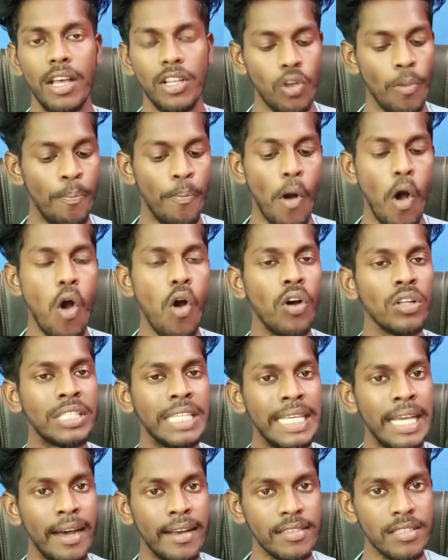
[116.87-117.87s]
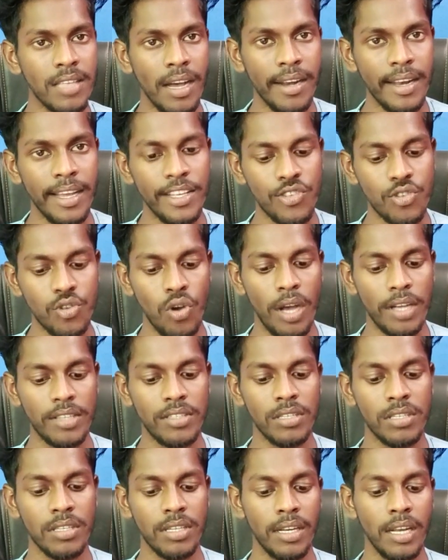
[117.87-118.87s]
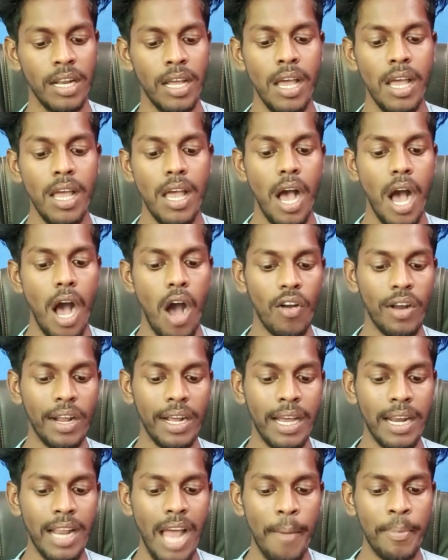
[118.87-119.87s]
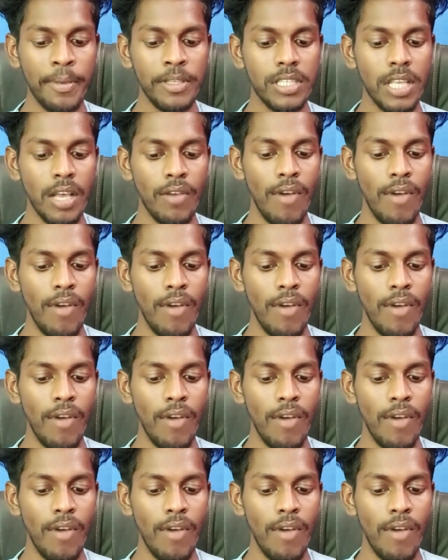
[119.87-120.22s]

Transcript: तो बहुत ही आसान है इसको एक्सेस करना और अगर आप इसके